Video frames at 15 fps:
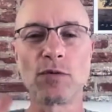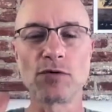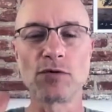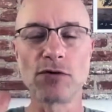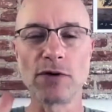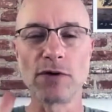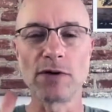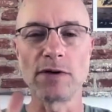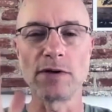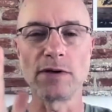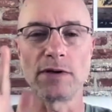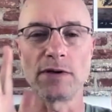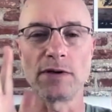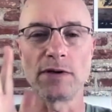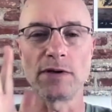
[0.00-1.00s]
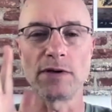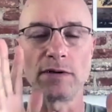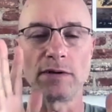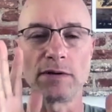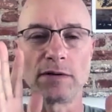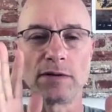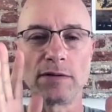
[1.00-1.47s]
como si
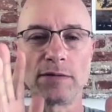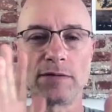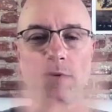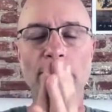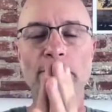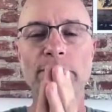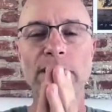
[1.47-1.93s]
se